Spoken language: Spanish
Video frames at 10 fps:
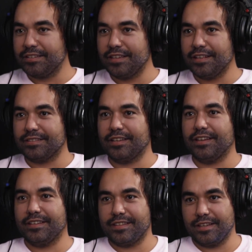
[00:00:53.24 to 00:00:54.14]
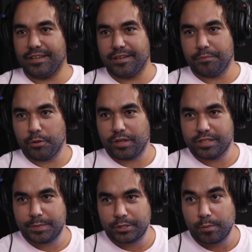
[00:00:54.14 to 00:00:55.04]
decir, este, este
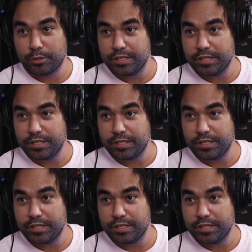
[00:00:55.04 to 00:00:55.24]
podcast es patrocinado por